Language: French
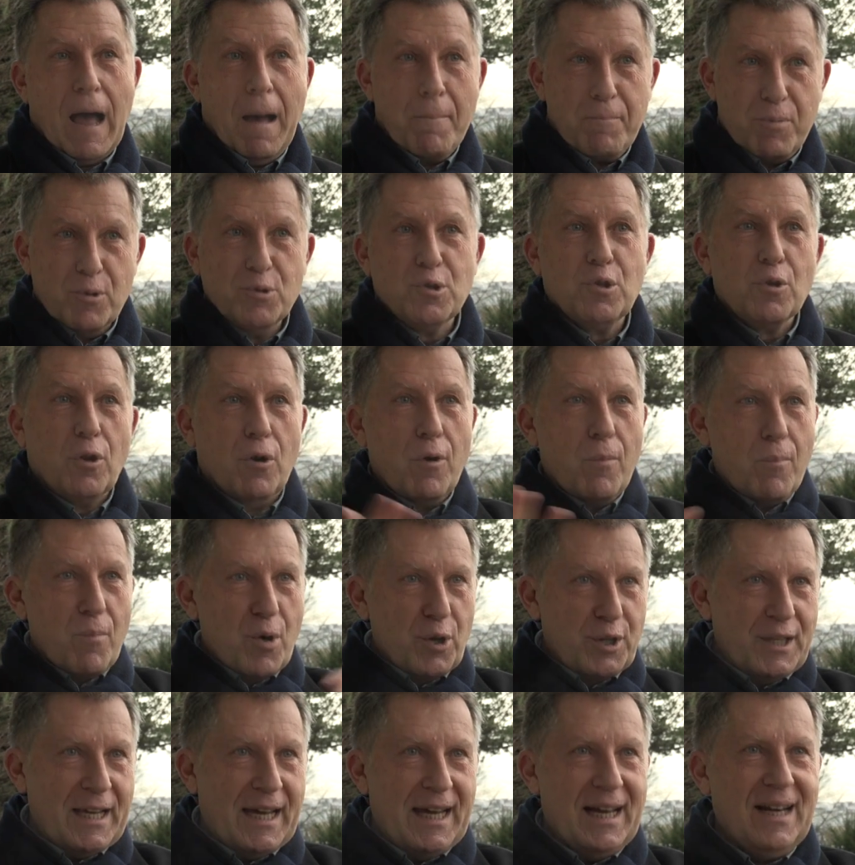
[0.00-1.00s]
un peu sur le
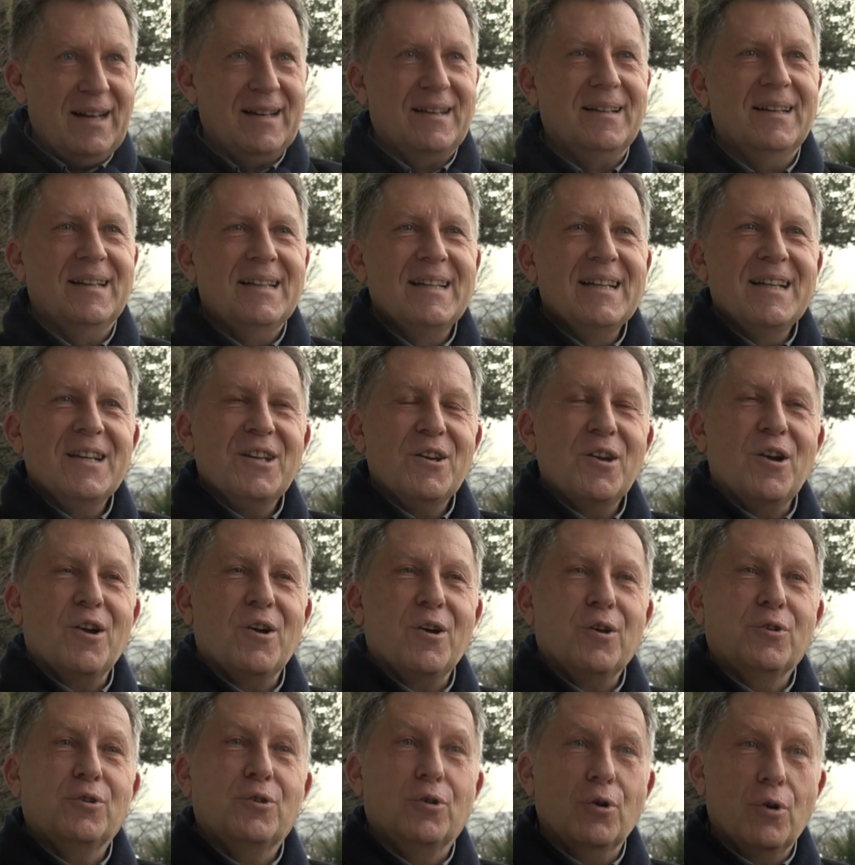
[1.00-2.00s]
modèle
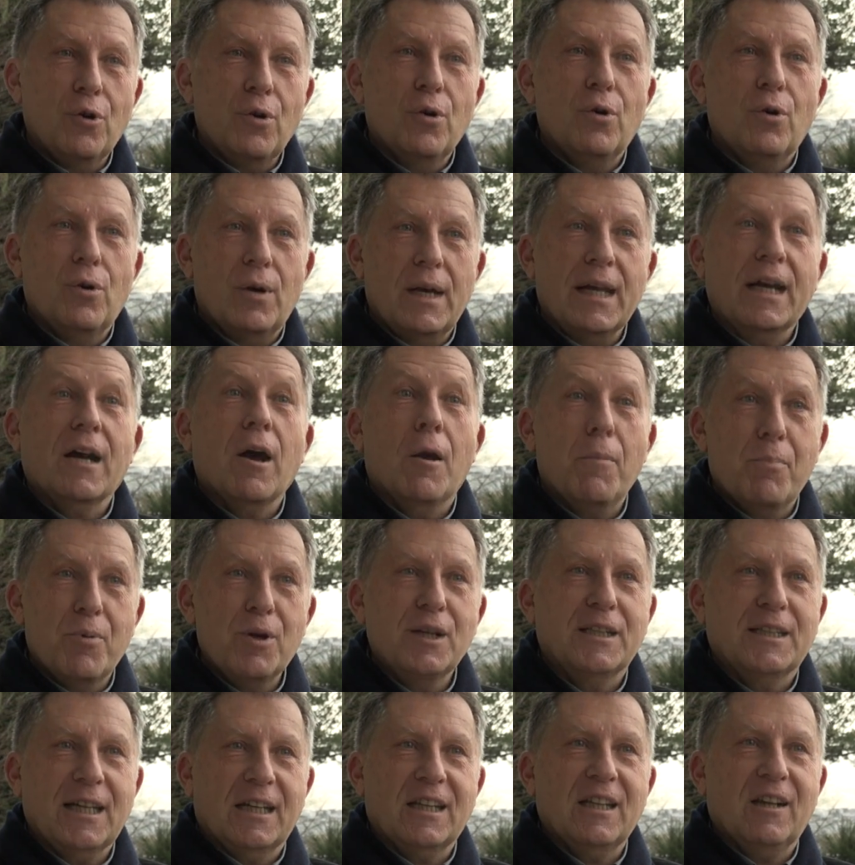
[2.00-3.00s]
euh, de l'école
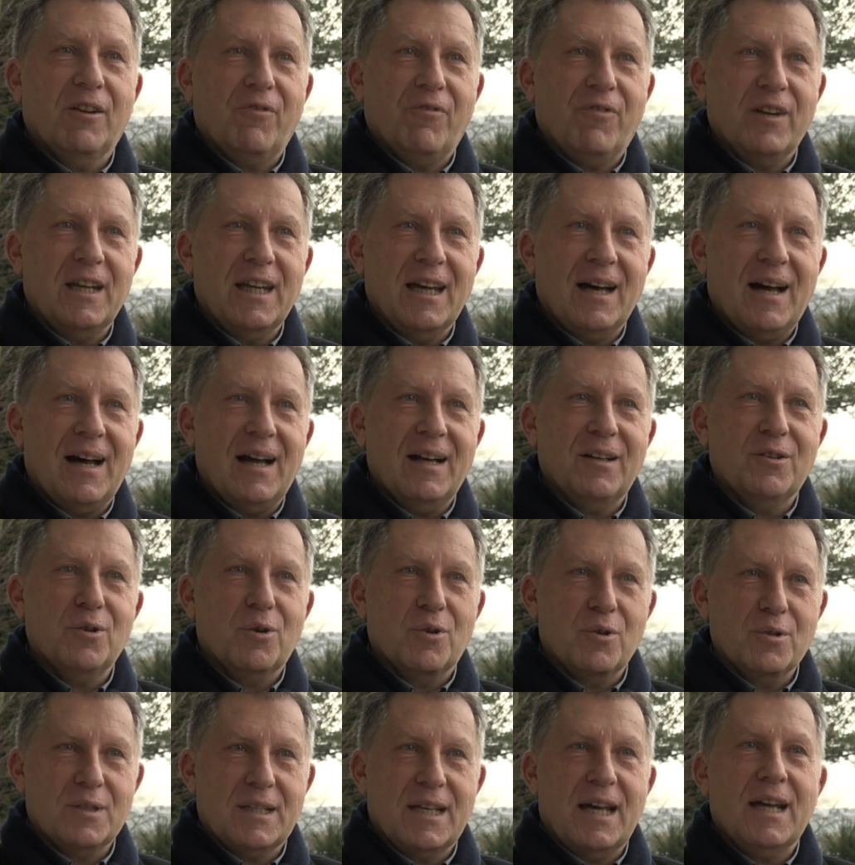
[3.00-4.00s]
polytechnique fédérale de
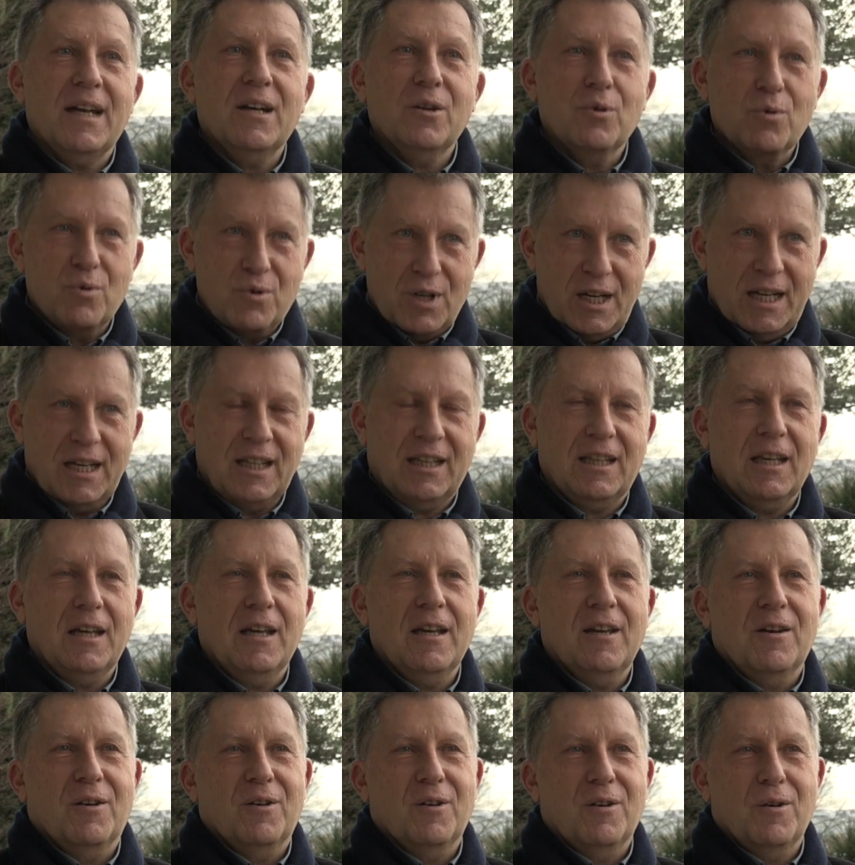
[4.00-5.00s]
Lausanne, où j'ai
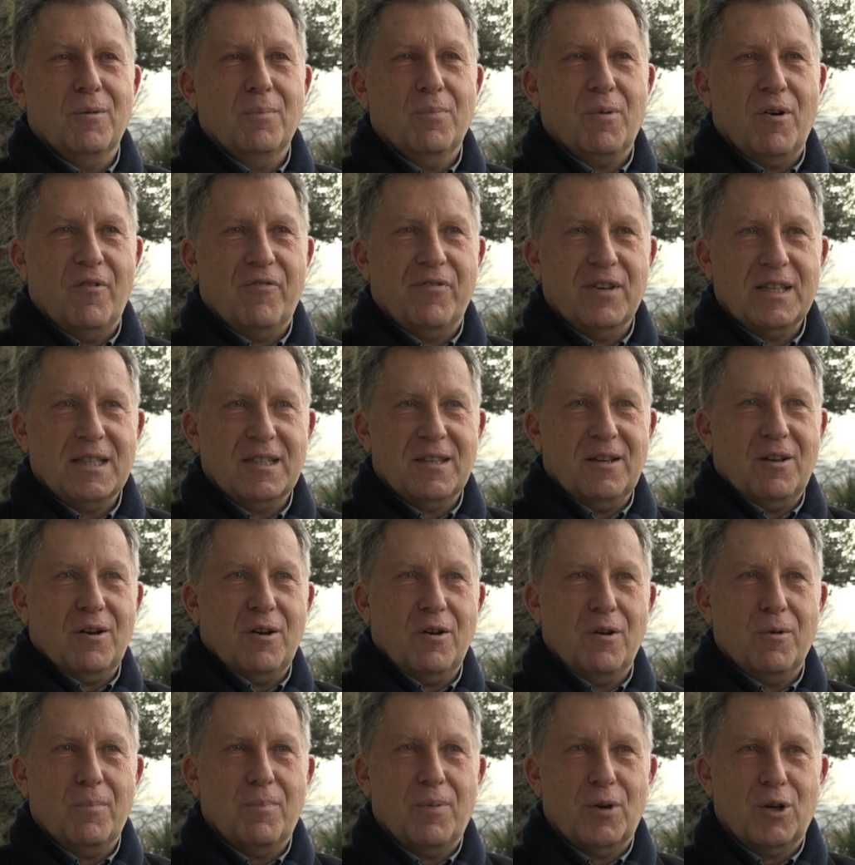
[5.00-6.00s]
été euh, professeur
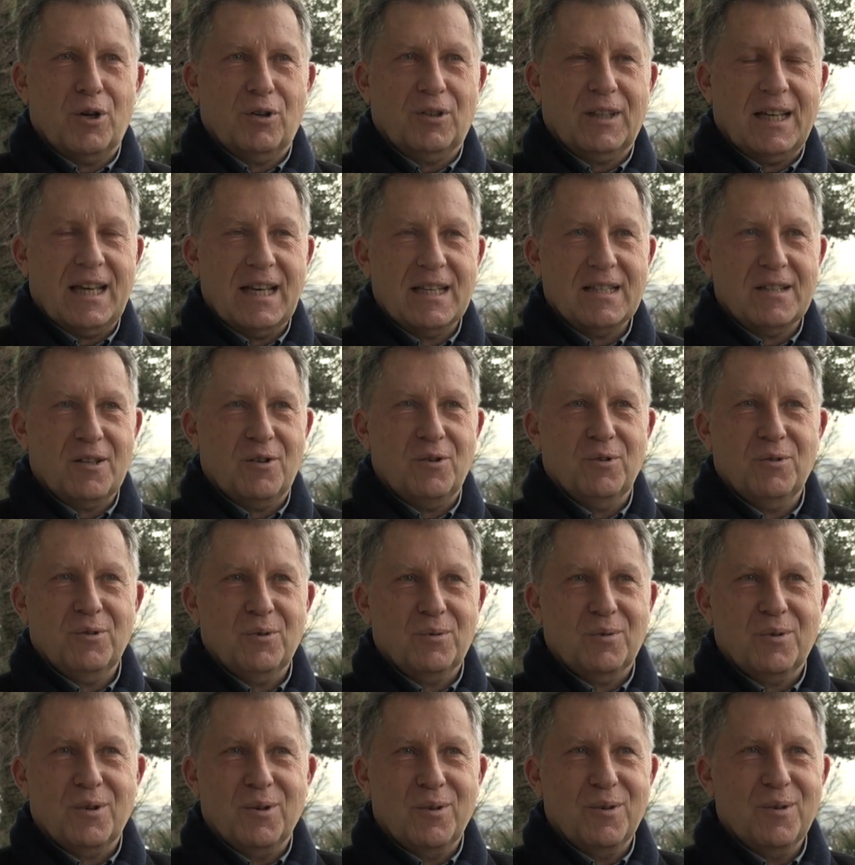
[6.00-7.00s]
euh, pendant 13 ans,
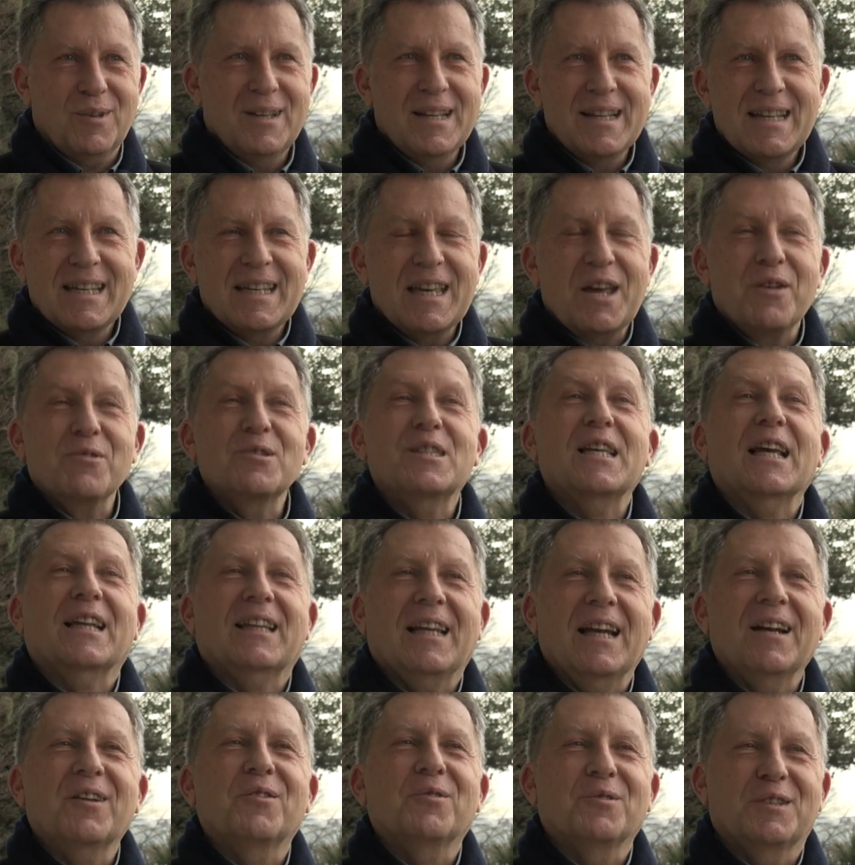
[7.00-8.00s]
donc il y a une
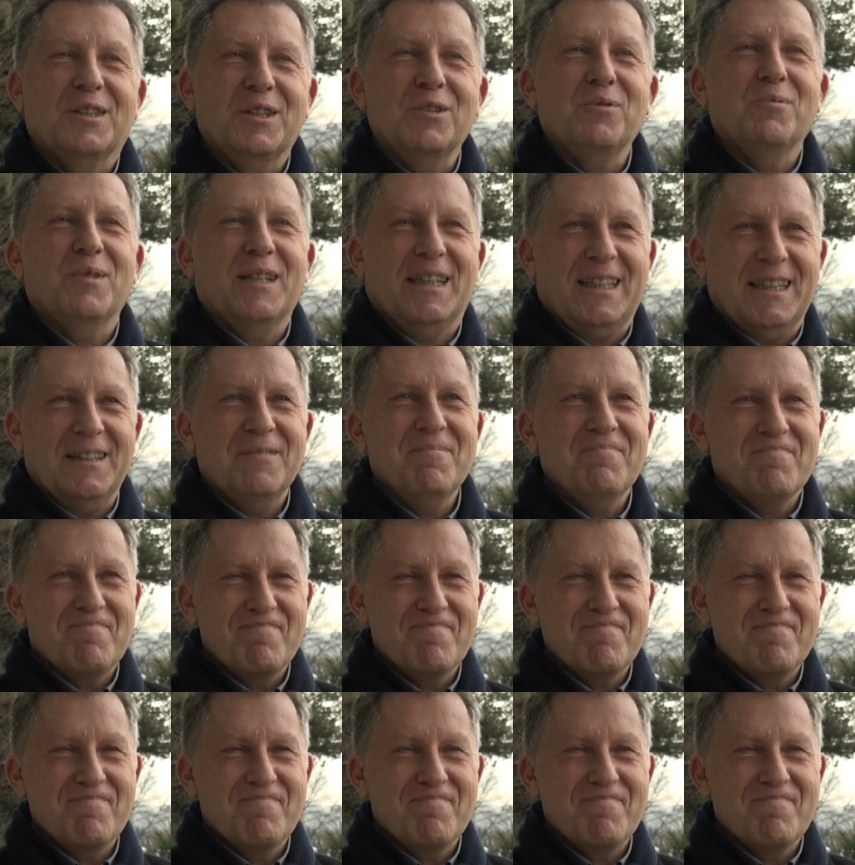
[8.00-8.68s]
certaine continuité.